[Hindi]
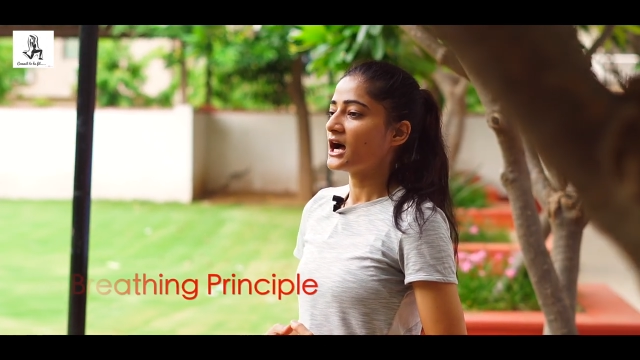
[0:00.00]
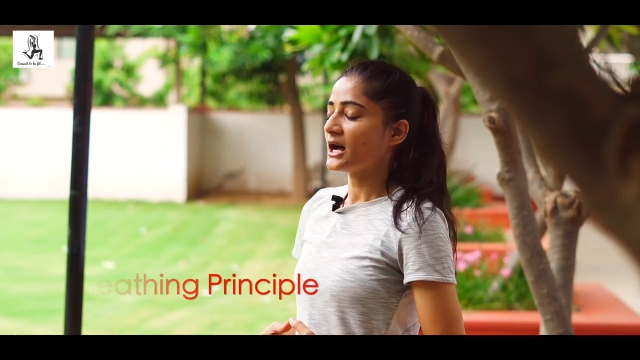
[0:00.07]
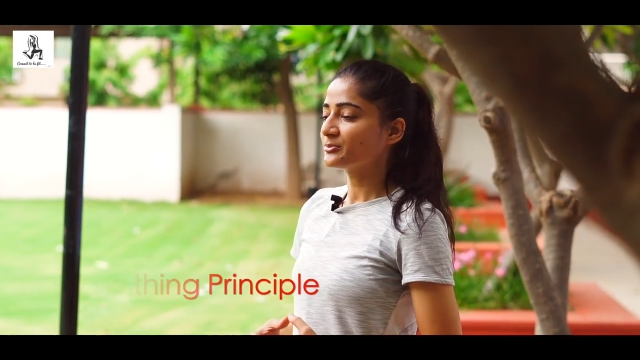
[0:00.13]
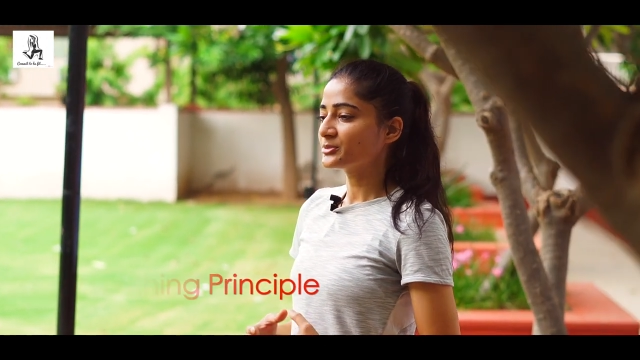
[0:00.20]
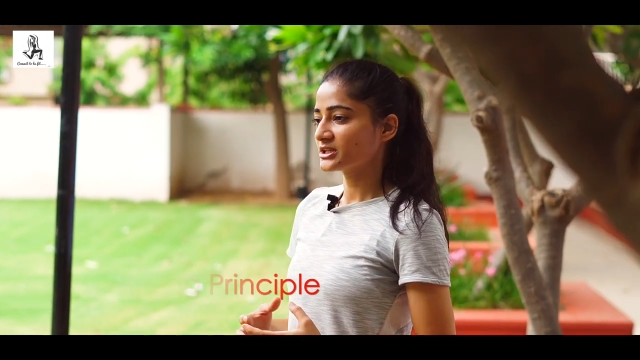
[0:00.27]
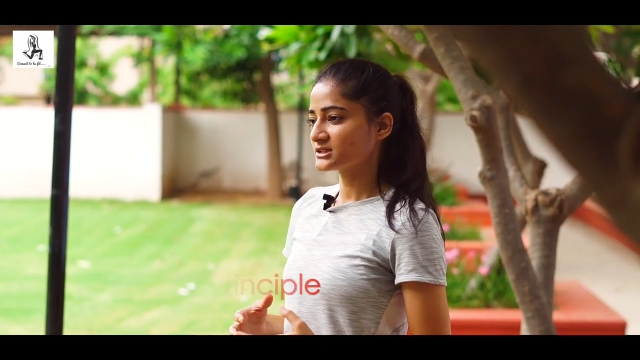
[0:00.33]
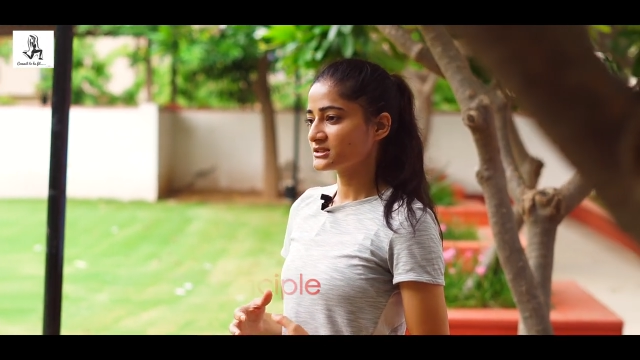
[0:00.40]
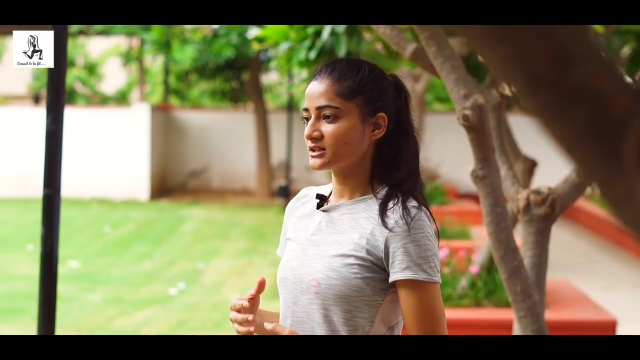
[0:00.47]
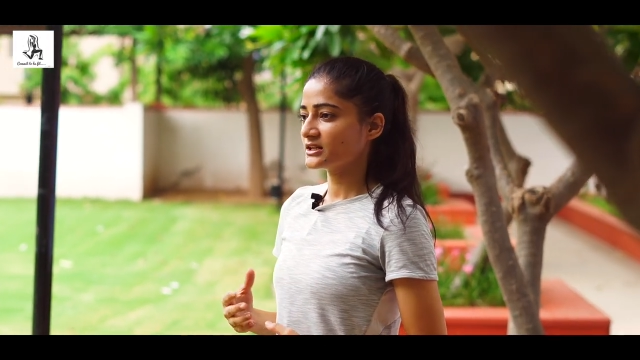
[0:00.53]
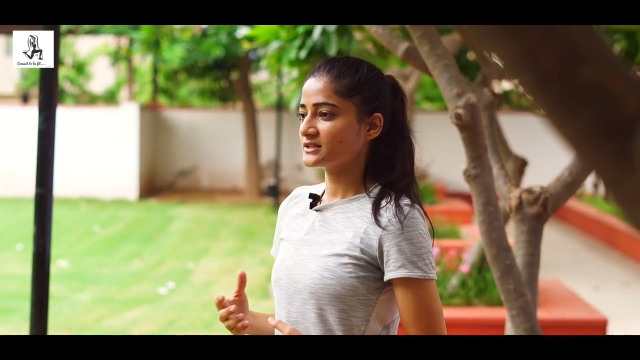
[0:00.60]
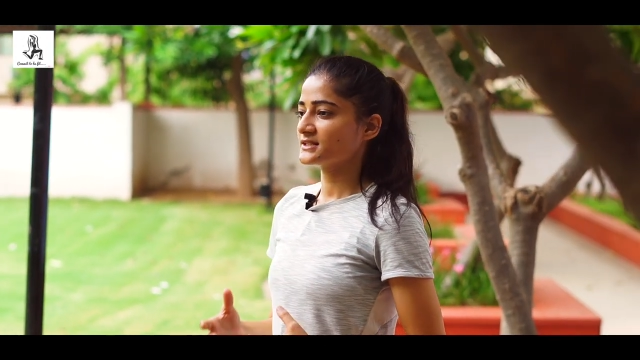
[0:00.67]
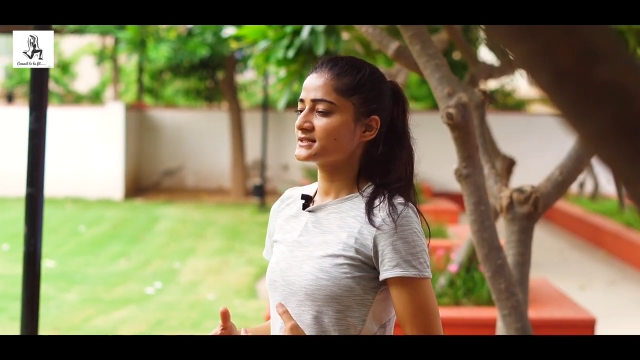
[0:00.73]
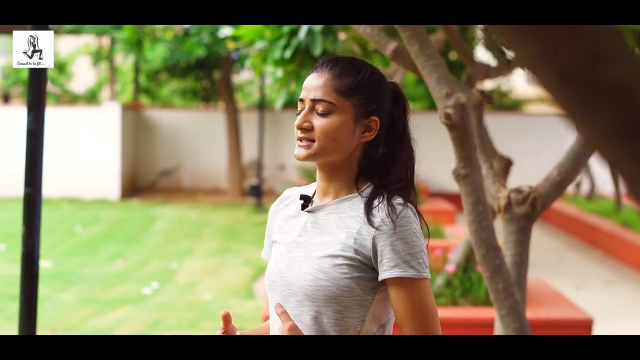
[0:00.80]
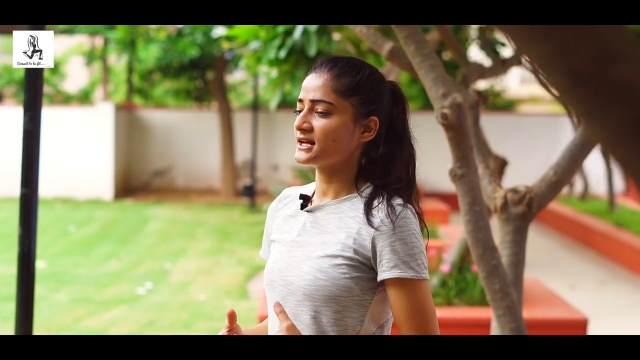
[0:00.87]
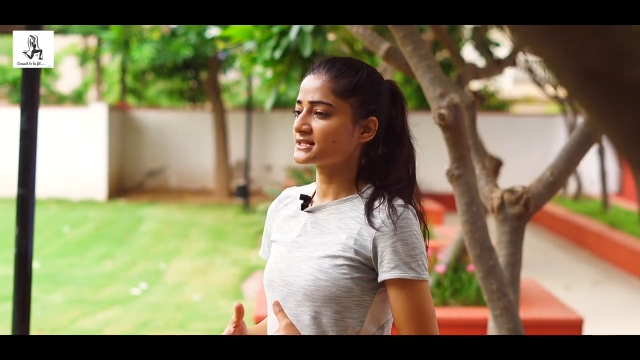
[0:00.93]
आप किस तरह
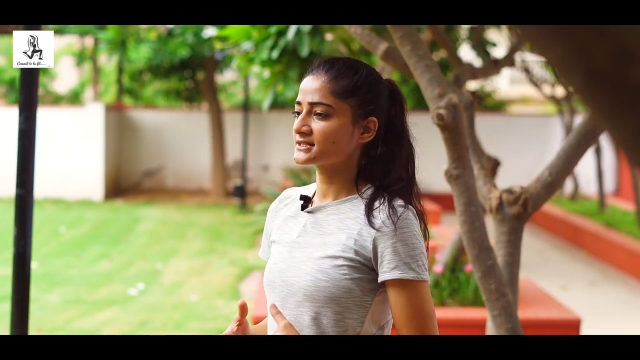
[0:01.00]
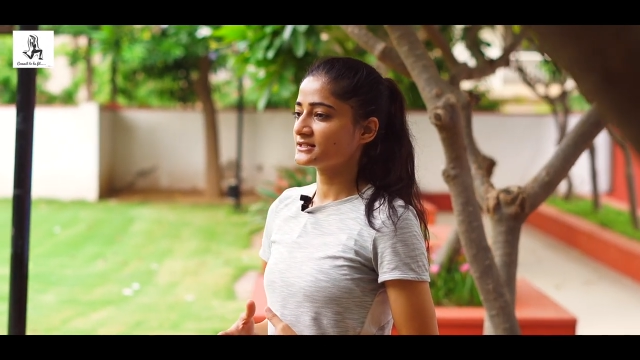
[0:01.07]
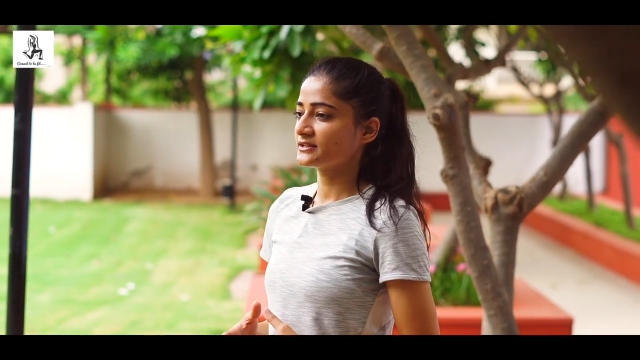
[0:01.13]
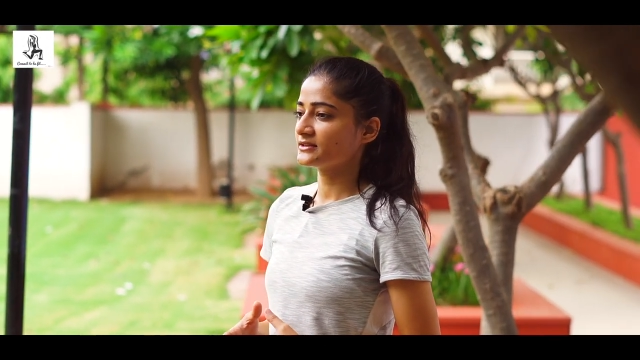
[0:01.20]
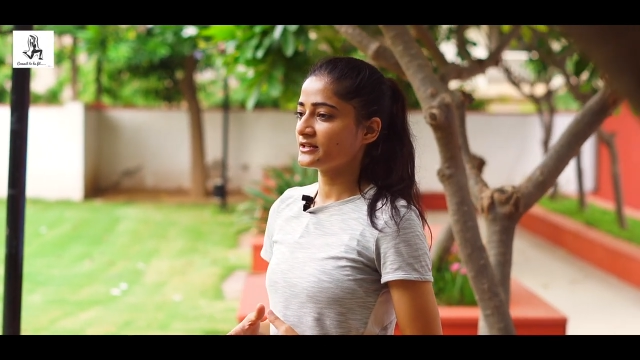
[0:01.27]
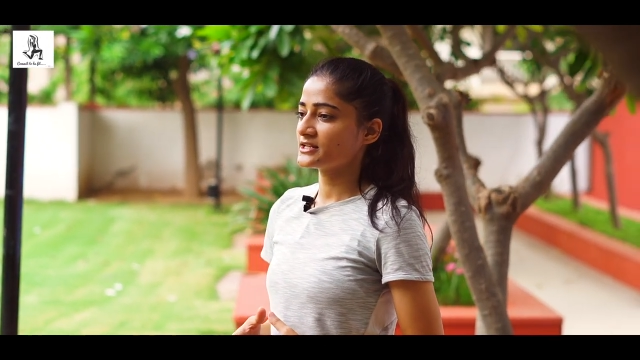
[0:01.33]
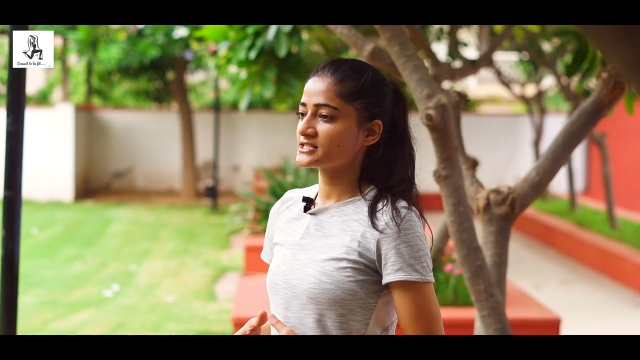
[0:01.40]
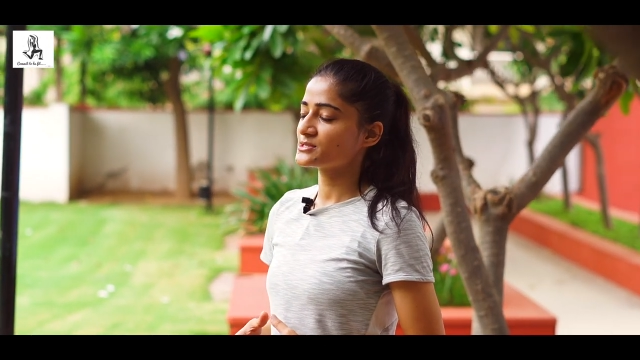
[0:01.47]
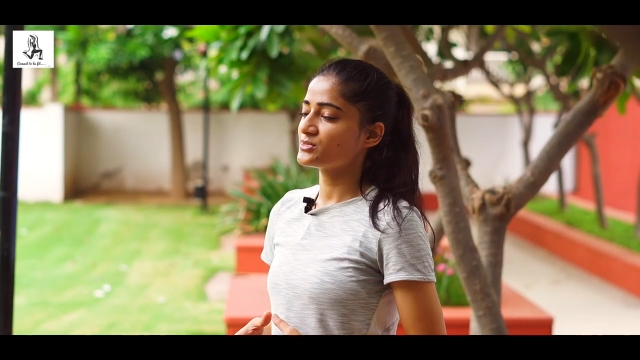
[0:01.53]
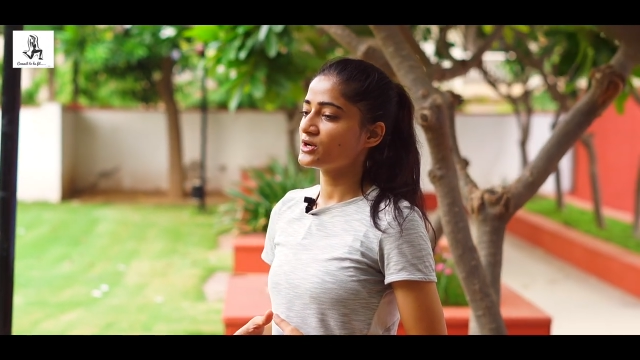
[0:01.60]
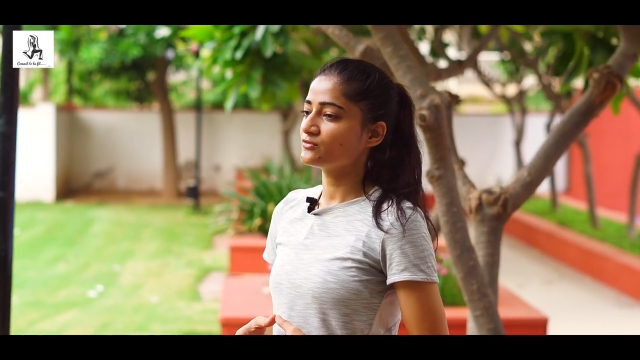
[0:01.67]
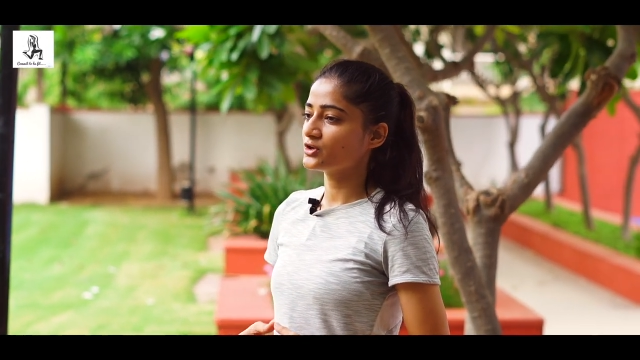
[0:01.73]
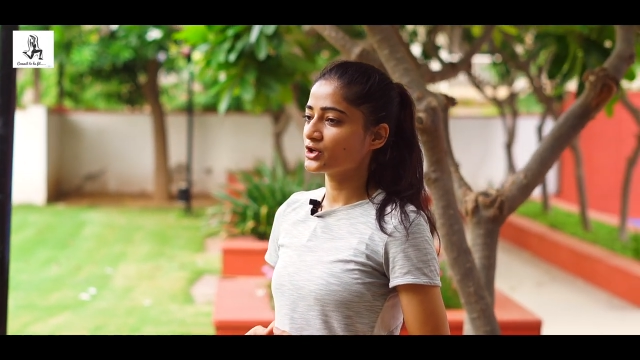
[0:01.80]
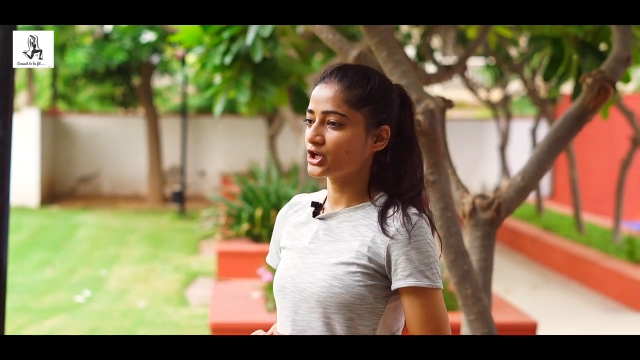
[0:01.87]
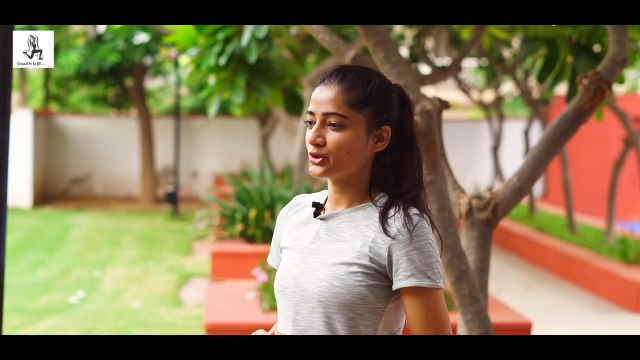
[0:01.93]
से सांस लेते हैं जब
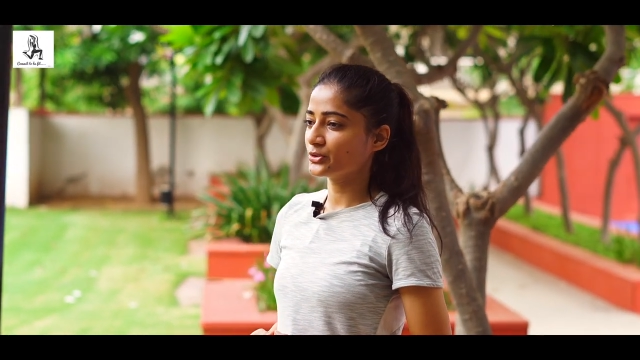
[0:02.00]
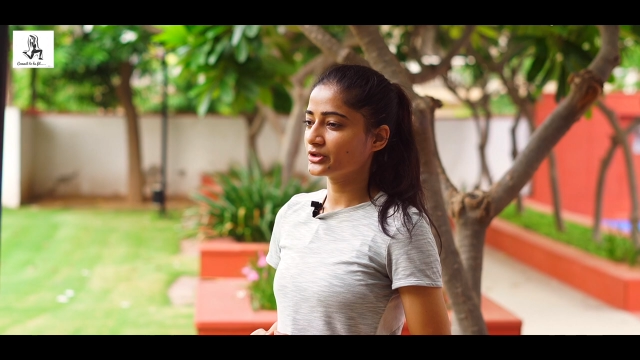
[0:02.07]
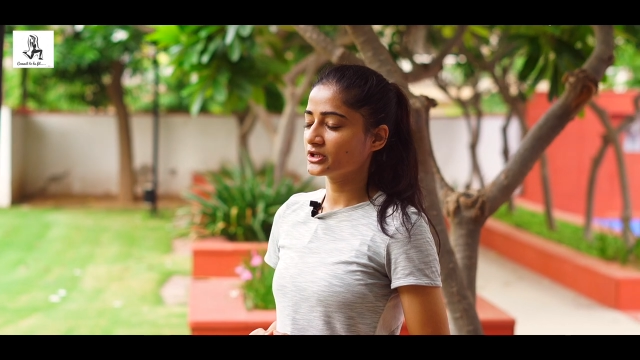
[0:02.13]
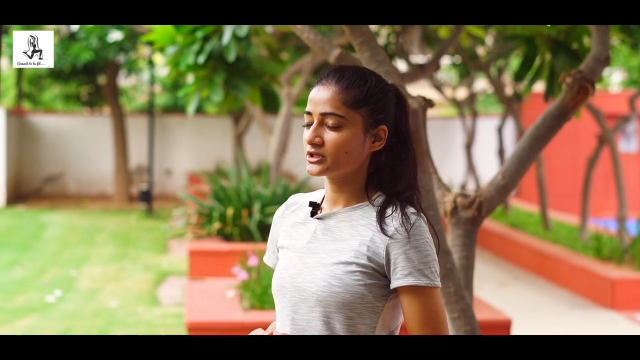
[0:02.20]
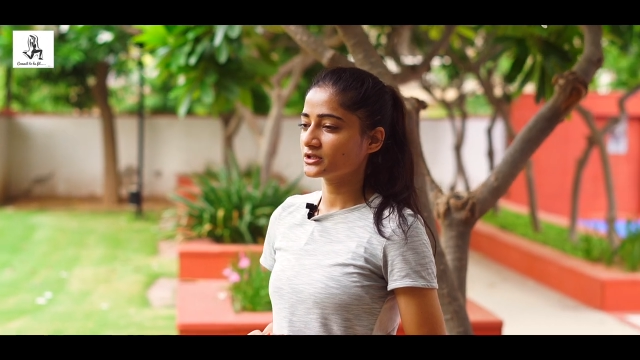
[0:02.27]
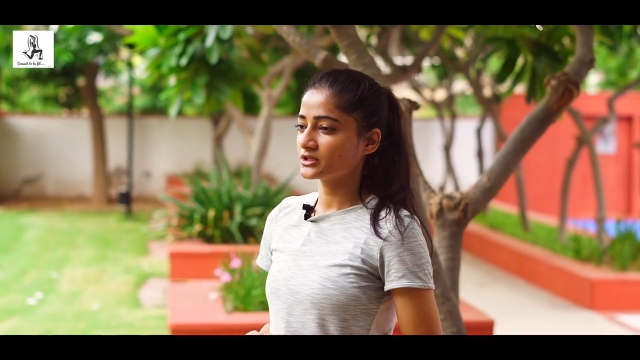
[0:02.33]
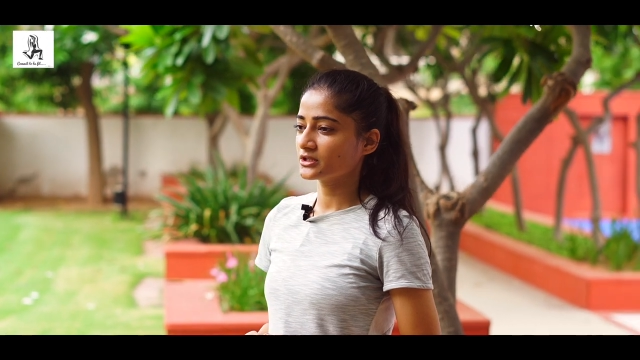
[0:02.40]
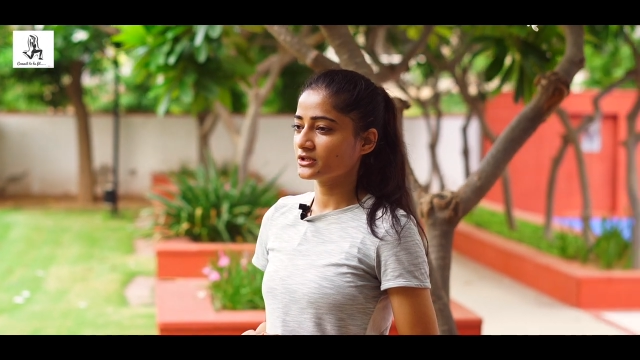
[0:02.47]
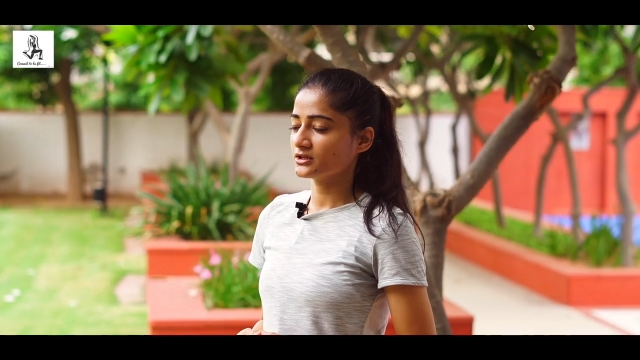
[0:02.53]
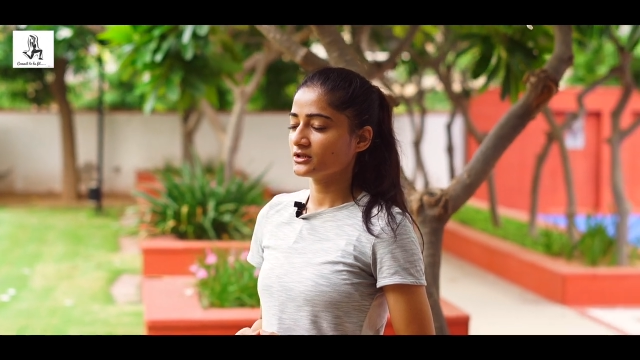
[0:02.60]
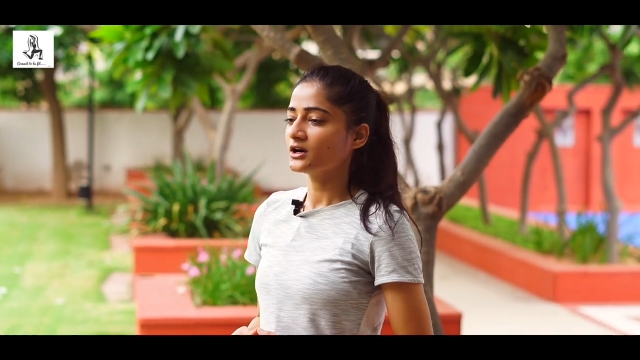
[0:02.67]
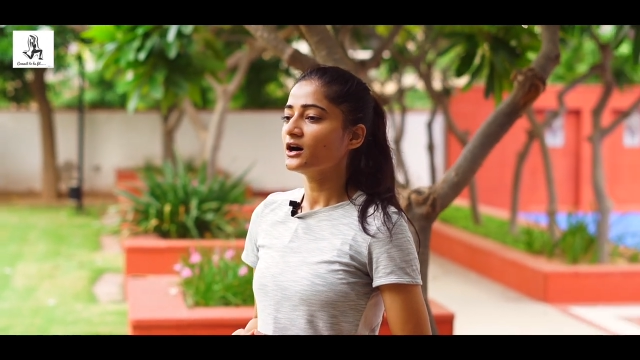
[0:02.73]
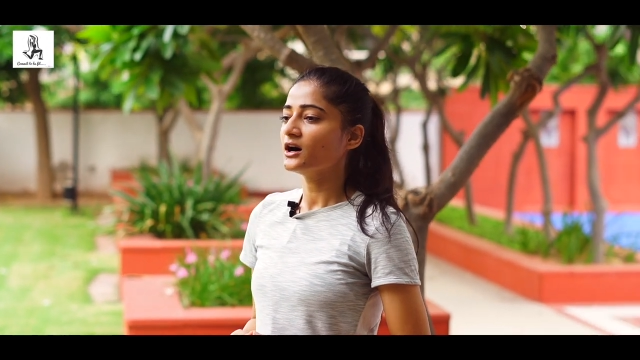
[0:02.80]
आप वर्कआउट करते हैं